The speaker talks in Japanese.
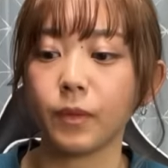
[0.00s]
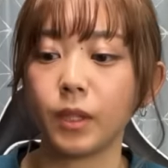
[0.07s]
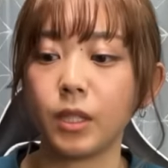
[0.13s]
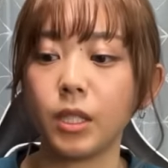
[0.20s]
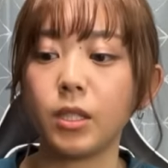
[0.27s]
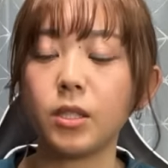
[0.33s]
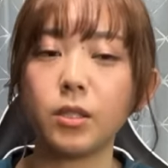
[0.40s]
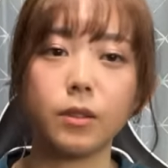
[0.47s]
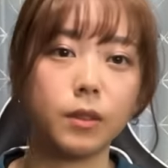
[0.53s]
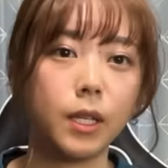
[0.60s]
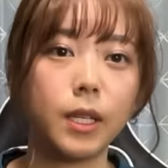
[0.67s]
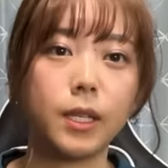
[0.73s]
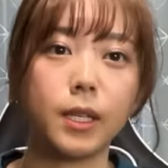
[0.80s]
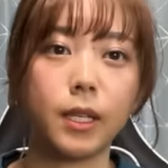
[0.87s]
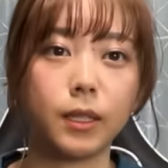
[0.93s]
日中
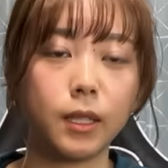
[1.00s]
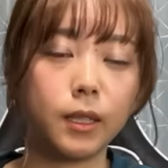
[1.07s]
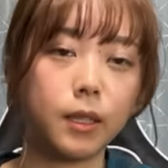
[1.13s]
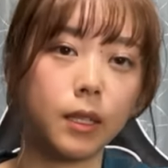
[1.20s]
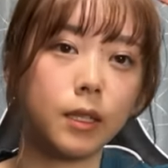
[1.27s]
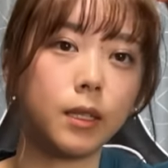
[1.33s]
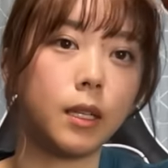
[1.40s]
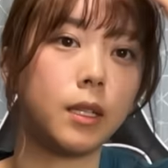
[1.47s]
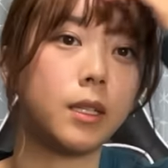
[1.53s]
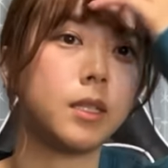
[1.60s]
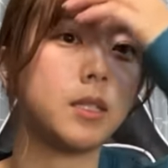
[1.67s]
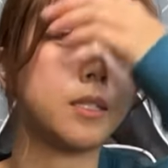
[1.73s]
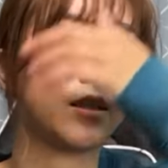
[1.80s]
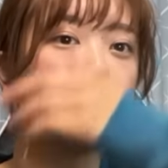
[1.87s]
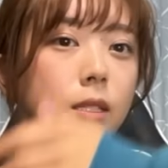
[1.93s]
ね日が照ってきたり
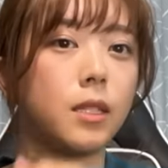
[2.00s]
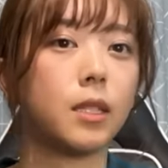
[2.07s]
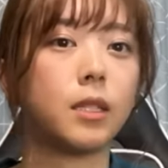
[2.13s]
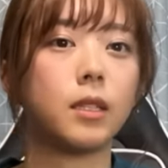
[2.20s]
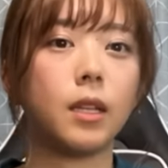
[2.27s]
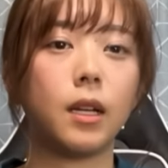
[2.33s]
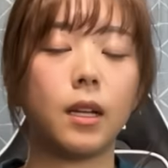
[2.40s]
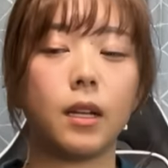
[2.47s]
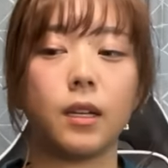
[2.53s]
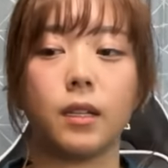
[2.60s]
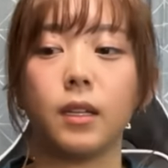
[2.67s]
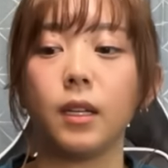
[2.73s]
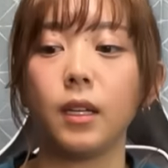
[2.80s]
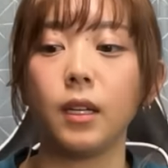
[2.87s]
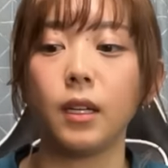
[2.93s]
してきたら
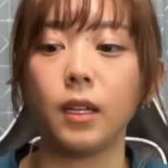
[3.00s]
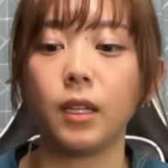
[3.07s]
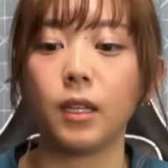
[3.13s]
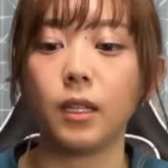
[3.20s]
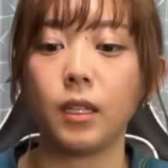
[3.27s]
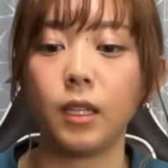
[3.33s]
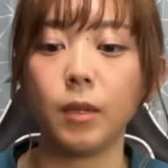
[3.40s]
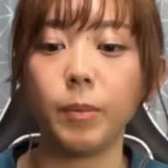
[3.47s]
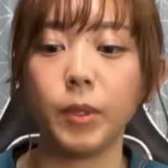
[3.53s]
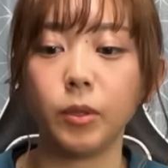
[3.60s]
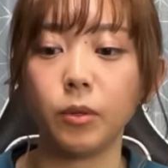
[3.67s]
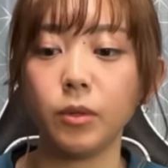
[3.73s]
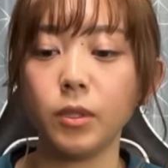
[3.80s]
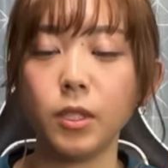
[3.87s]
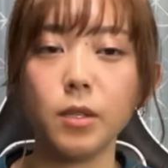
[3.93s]
やっぱ
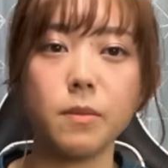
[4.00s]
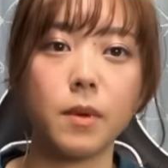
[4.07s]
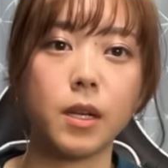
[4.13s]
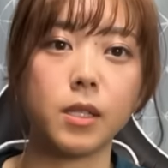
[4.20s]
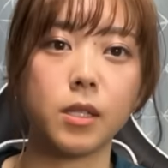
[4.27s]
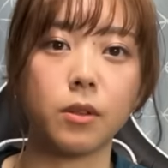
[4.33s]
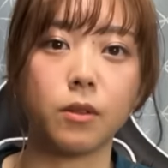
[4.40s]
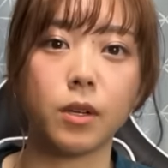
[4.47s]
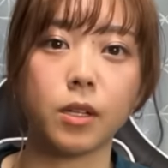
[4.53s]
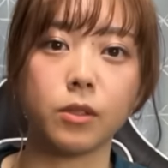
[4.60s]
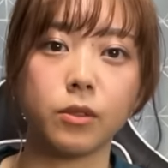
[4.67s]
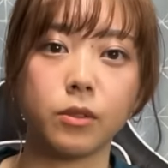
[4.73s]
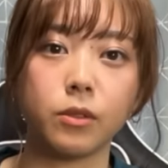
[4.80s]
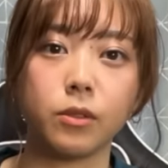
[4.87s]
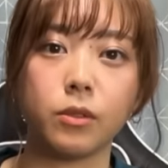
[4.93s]
どうしても汗をか
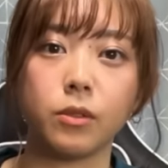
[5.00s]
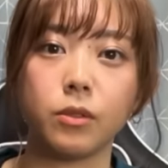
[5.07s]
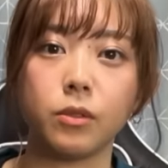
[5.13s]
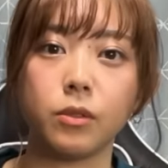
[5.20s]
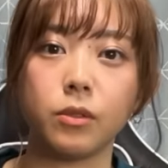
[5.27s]
く